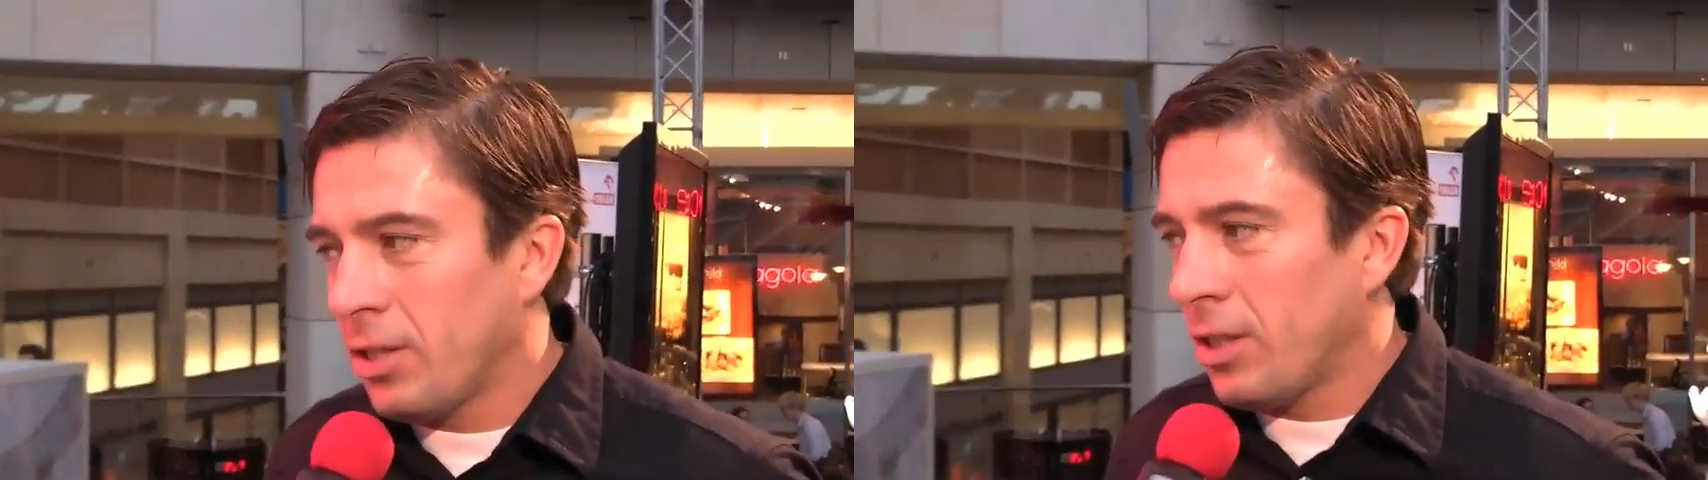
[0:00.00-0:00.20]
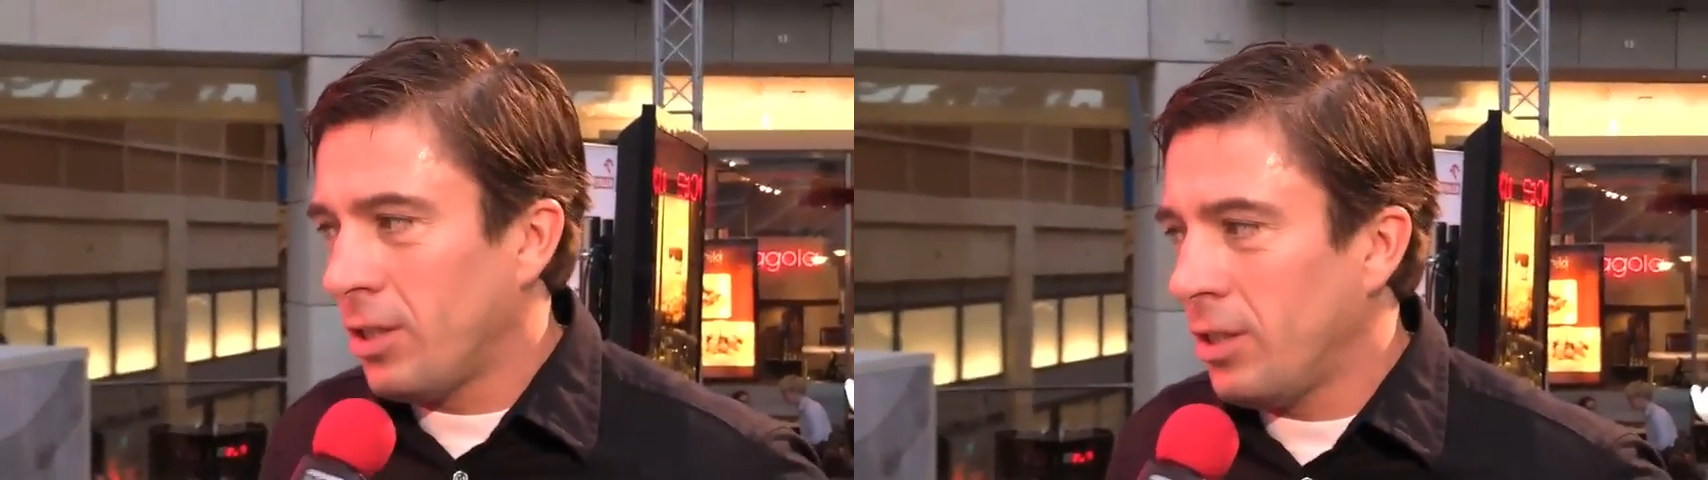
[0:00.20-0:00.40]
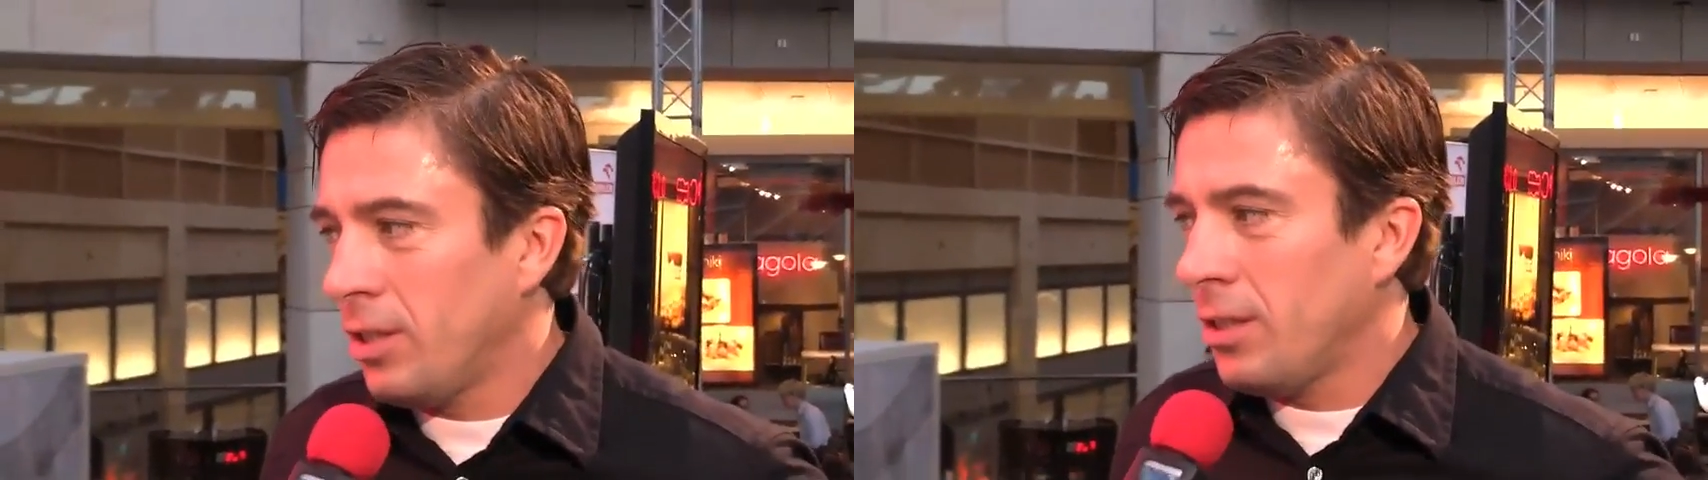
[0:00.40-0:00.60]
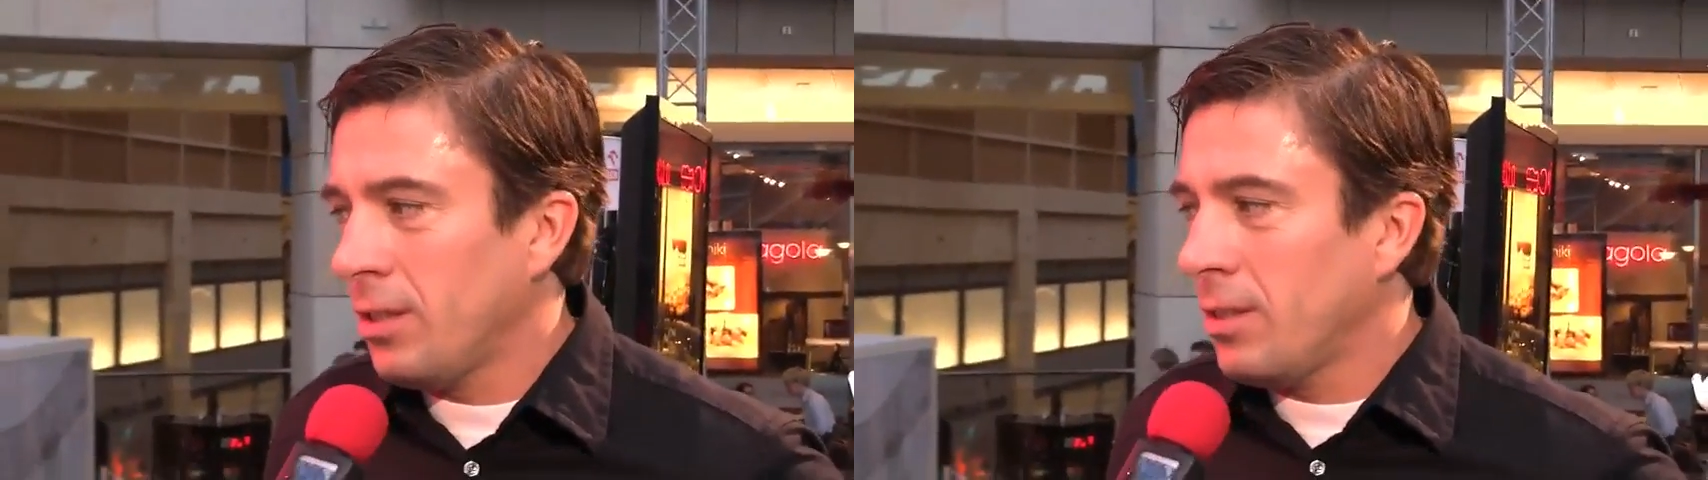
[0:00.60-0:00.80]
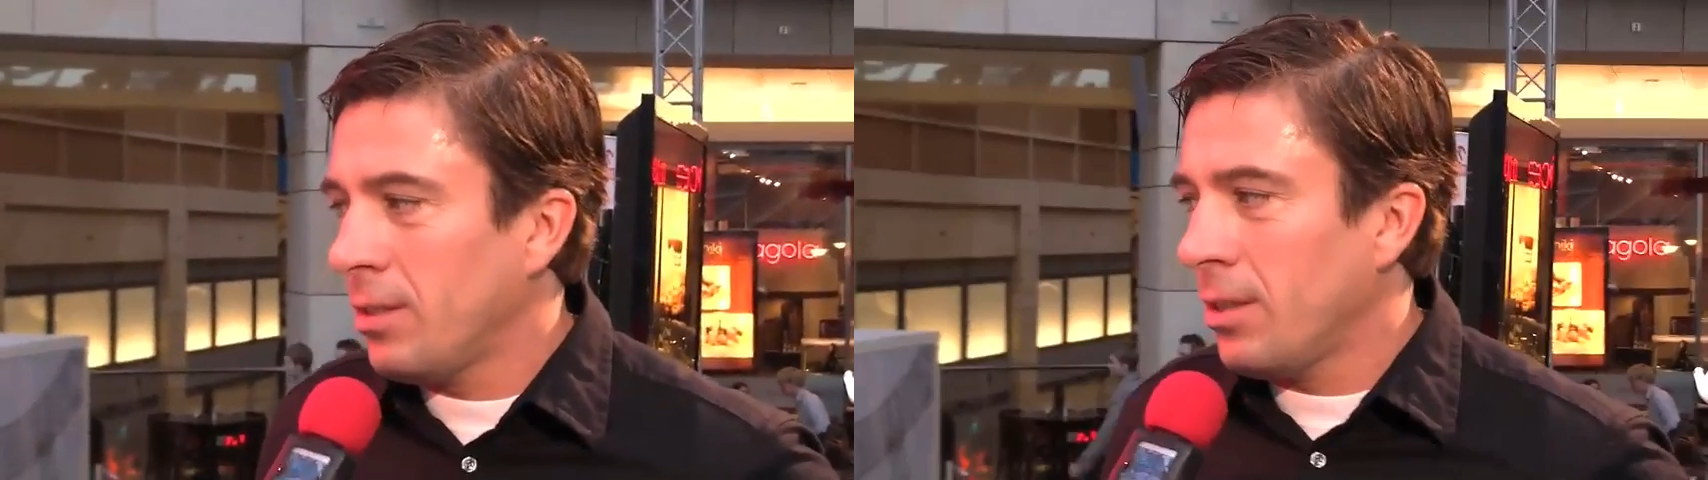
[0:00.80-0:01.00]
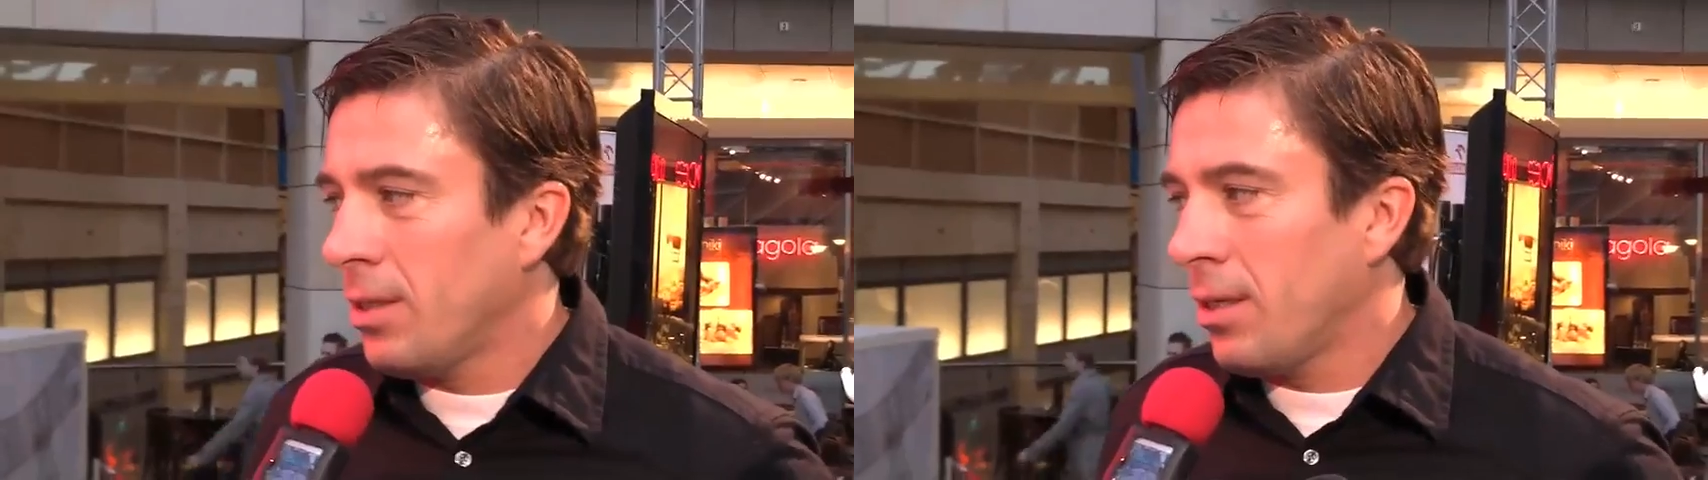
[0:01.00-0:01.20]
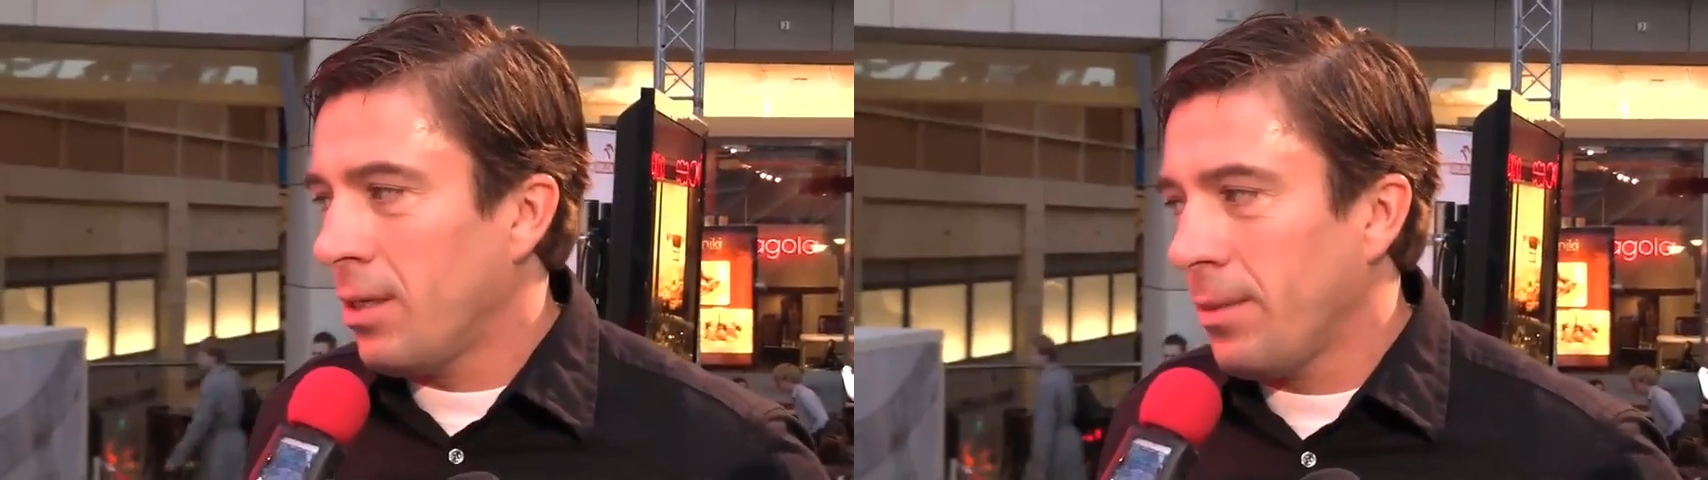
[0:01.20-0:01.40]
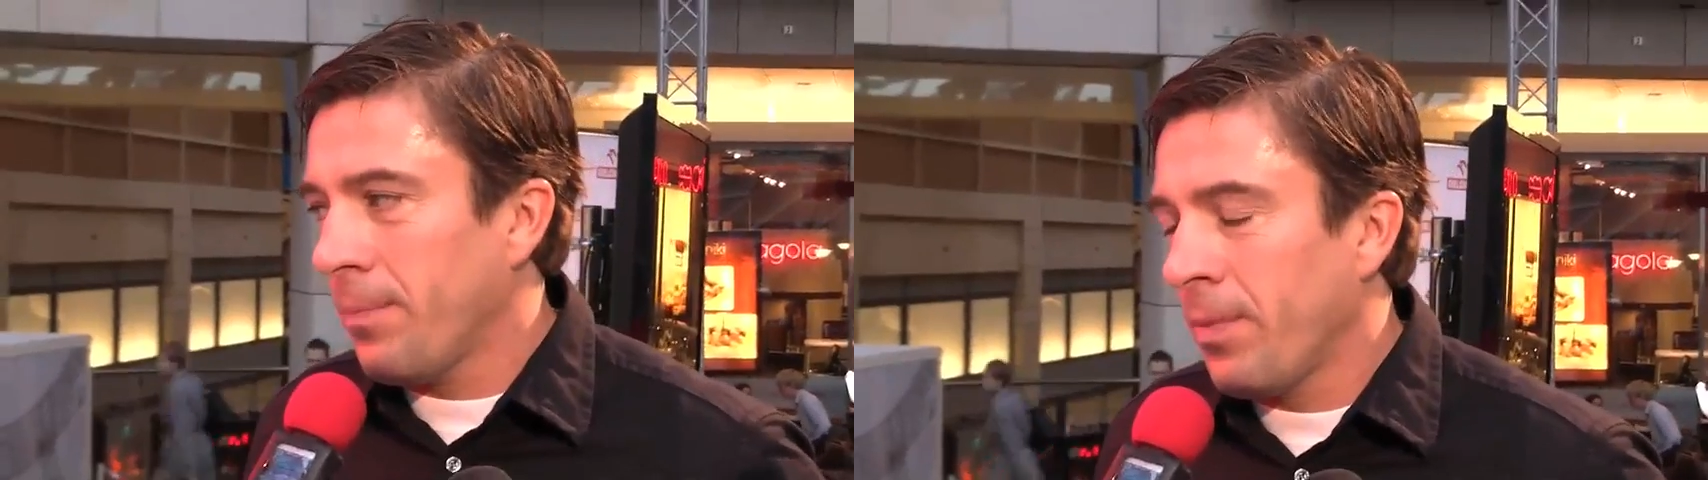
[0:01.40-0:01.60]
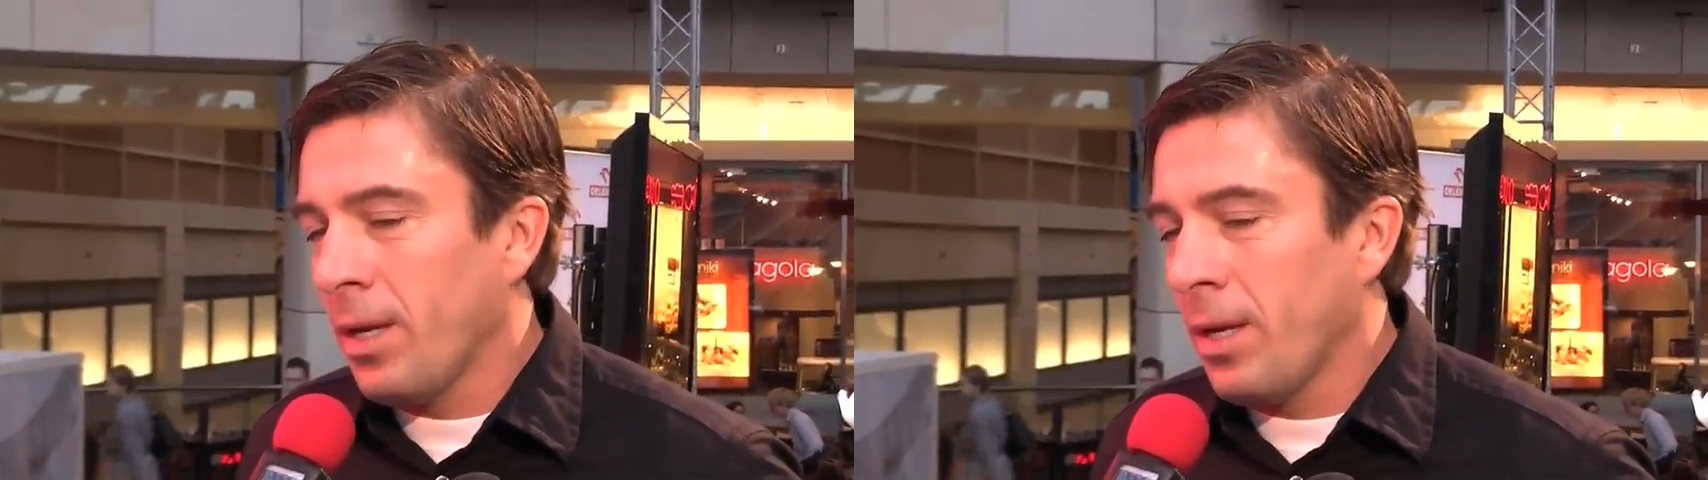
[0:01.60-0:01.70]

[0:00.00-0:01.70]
sześć dni i e,